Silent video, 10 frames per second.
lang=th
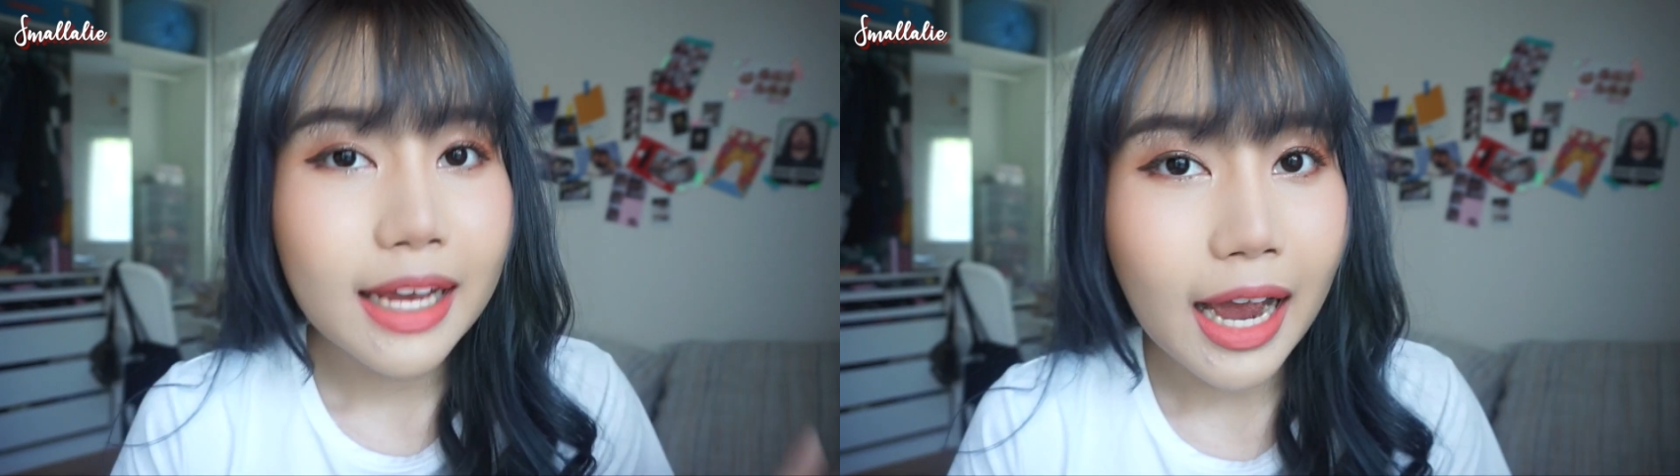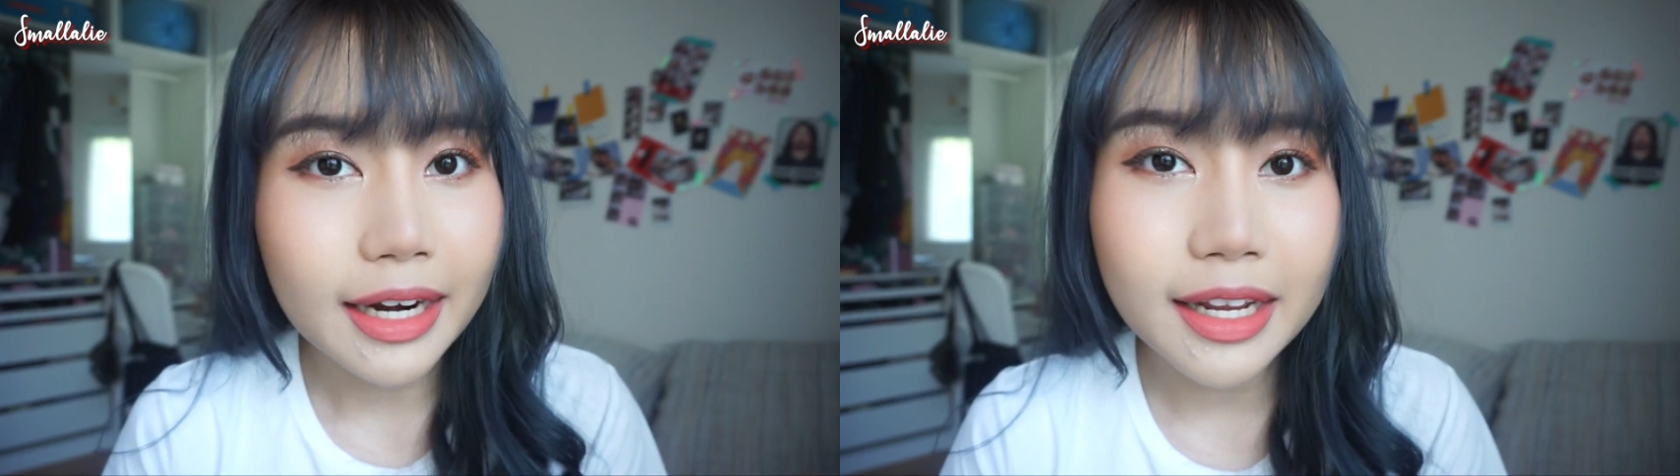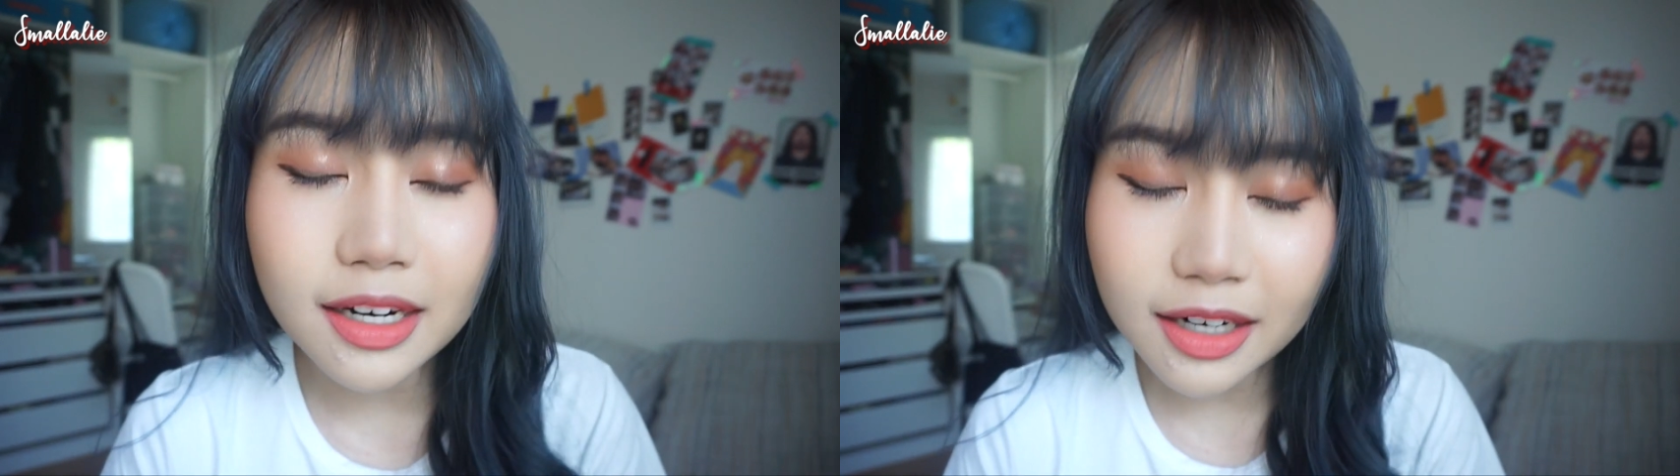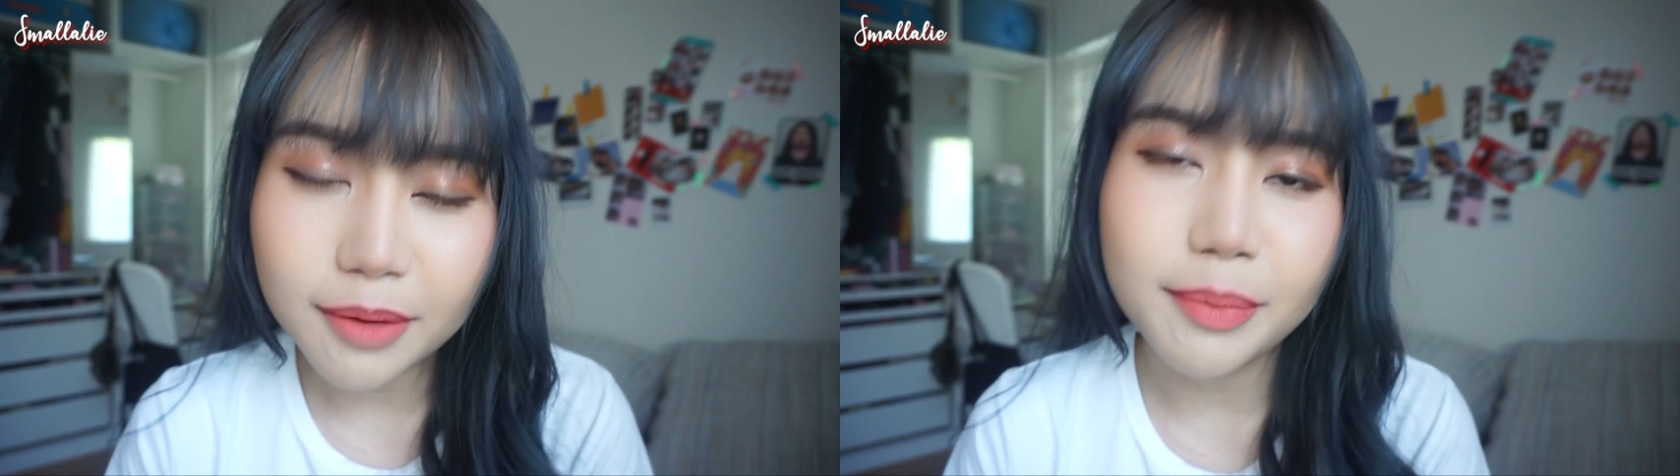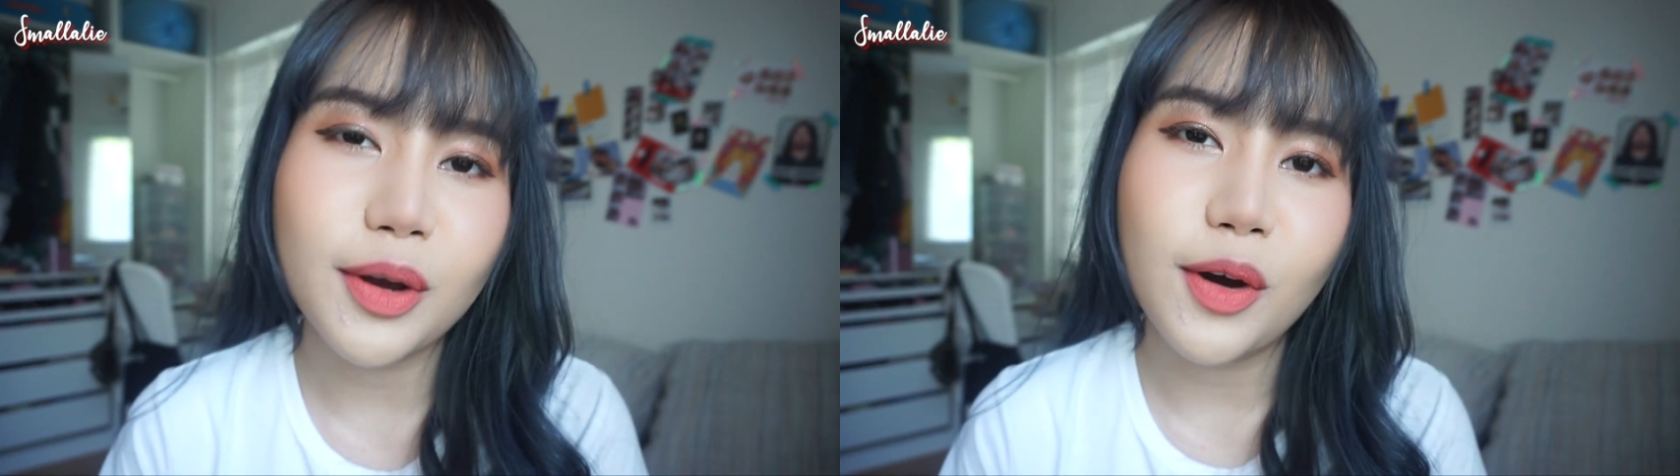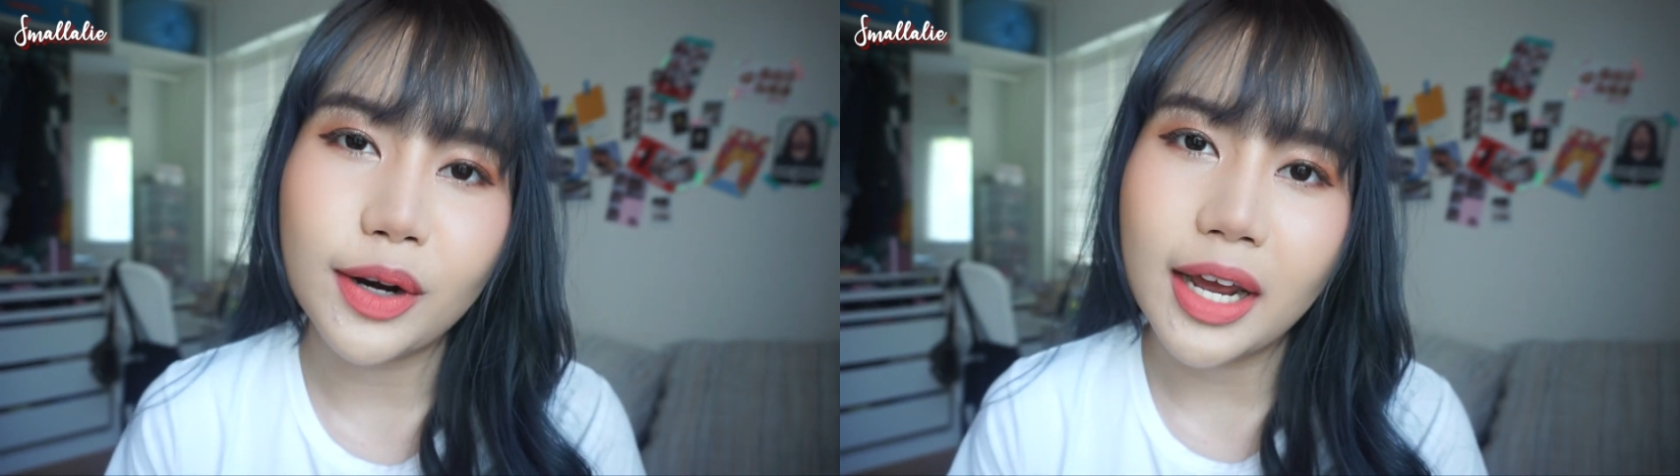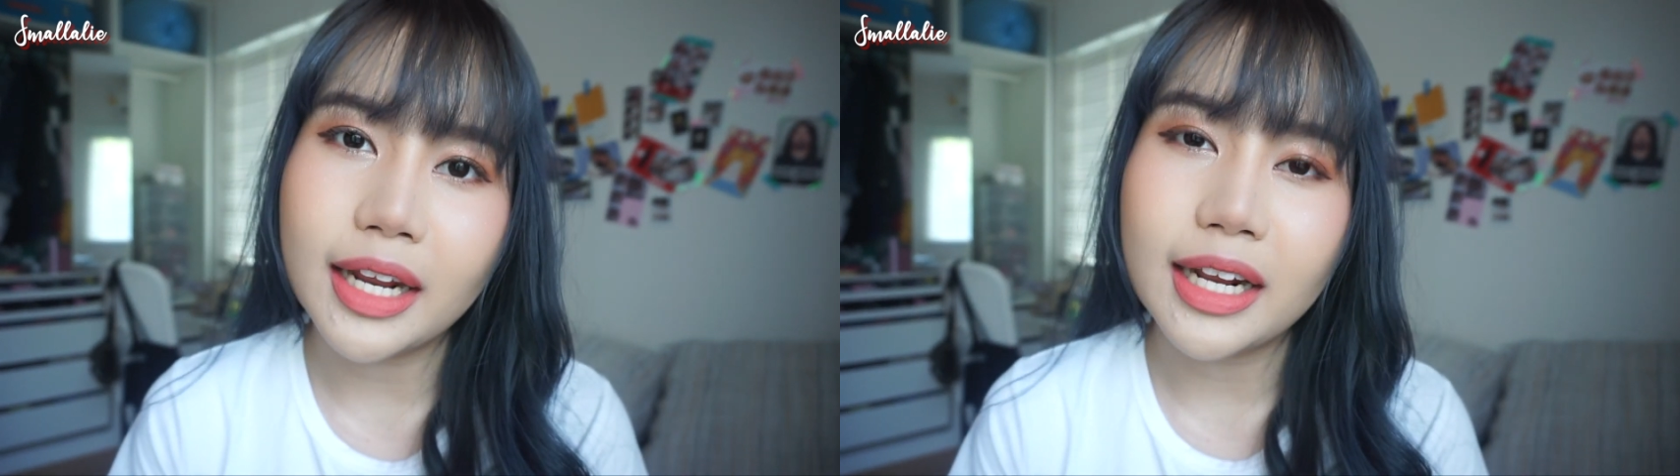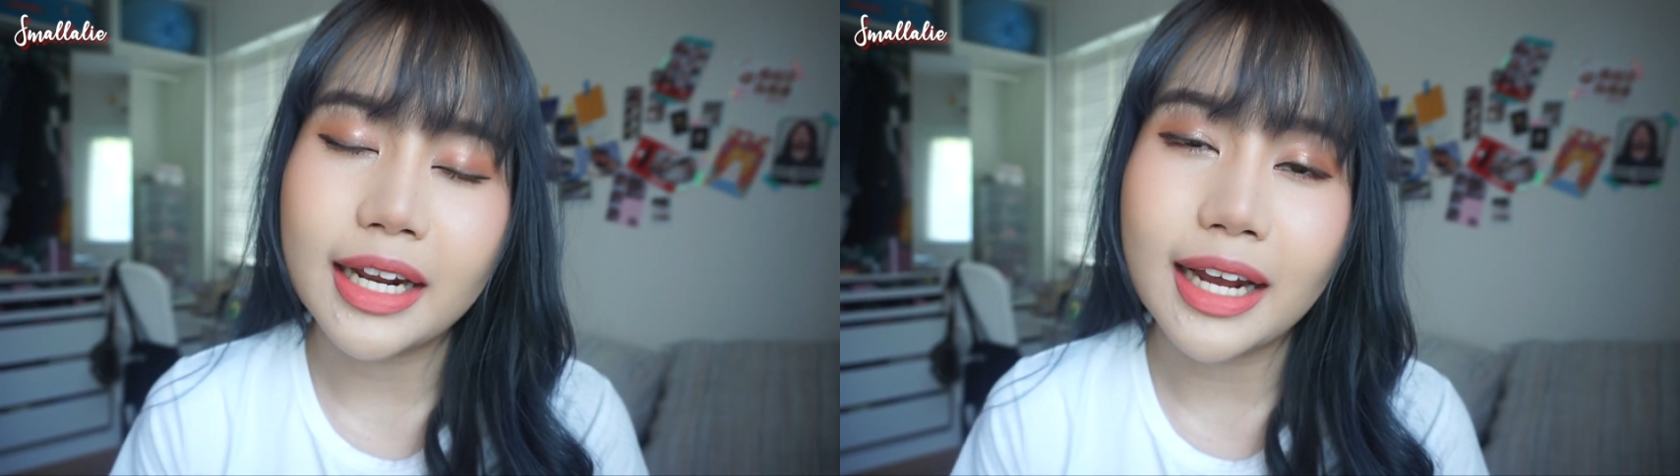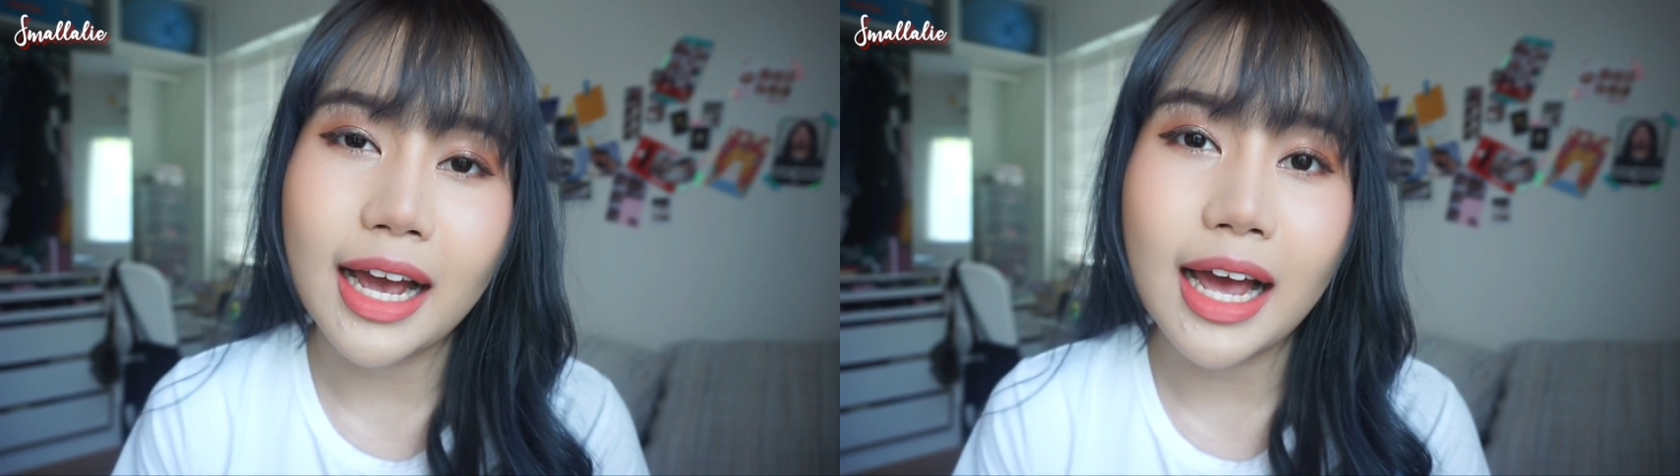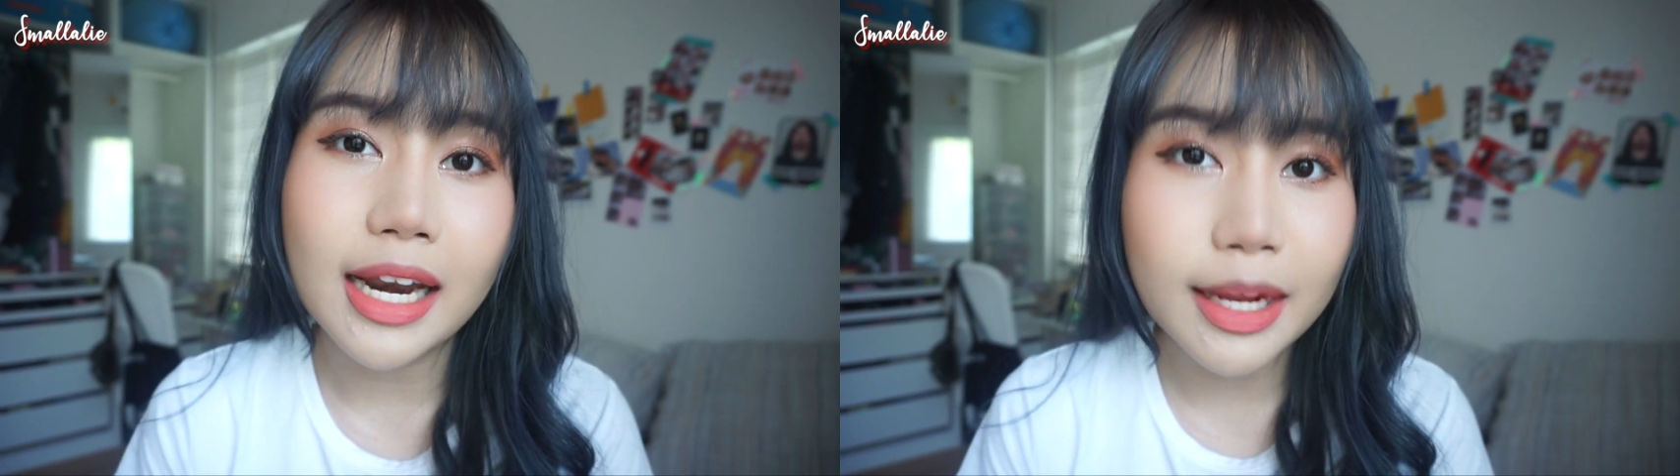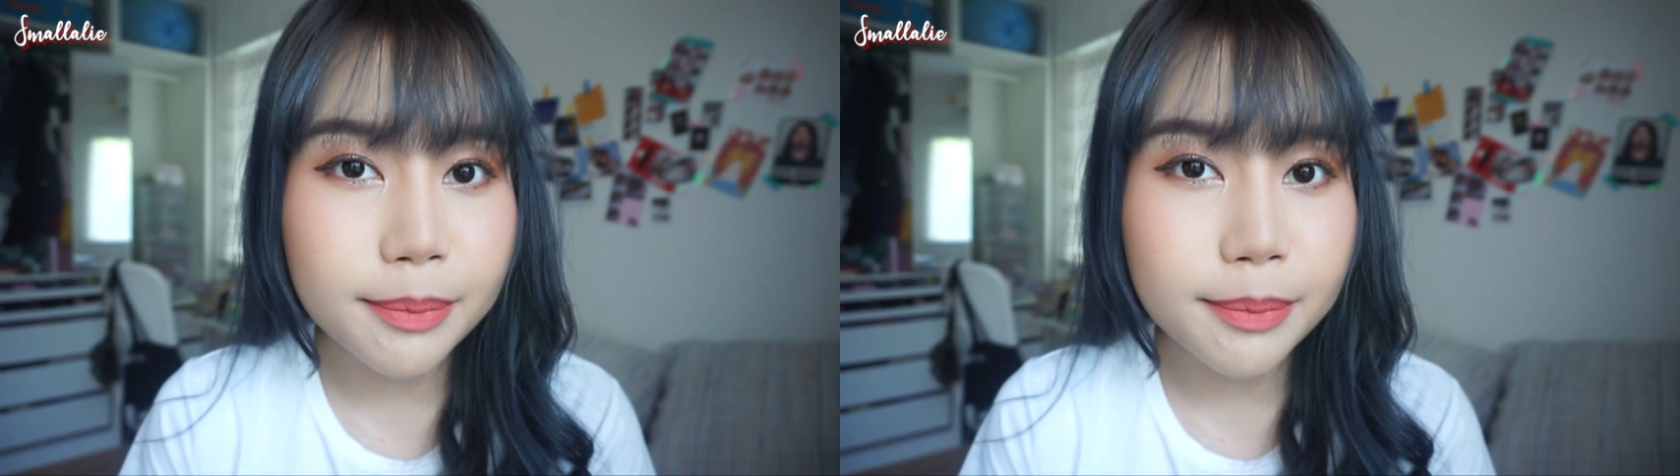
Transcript: อย่างที่เกริ่นไปก่อนหน้านี้เลยนะคะ